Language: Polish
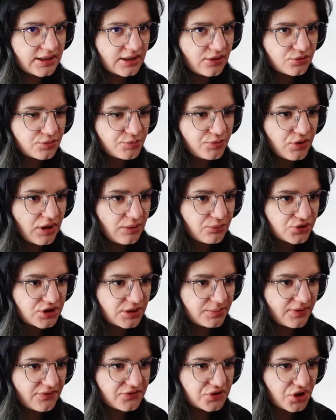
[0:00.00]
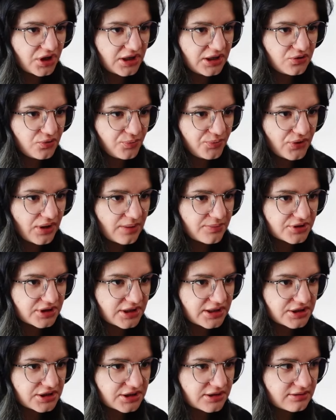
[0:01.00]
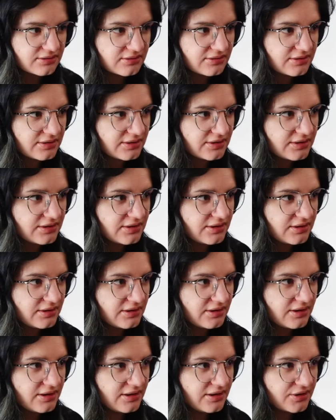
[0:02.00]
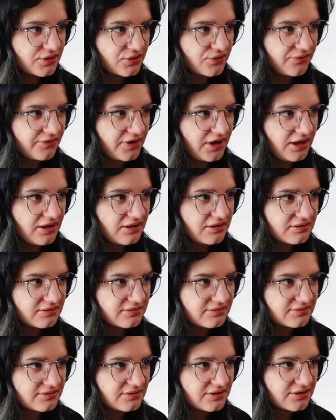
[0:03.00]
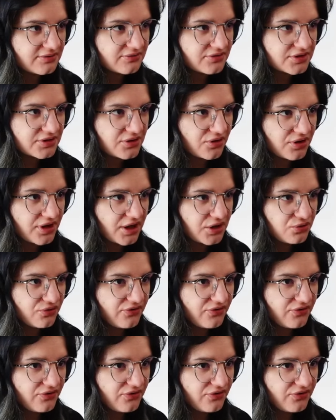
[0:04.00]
ja już byłam u ciebie wczoraj i kupiłam rzeczy. E, krówki, wszystko ok u